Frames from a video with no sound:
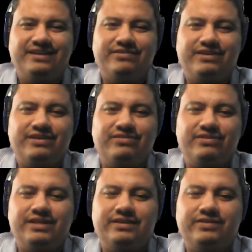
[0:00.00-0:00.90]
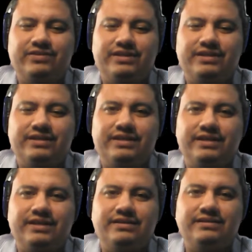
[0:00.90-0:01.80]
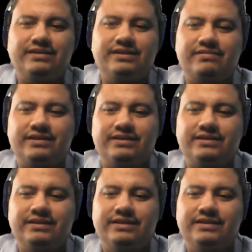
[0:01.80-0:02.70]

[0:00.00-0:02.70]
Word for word: lo que son las sesiones de Instagram.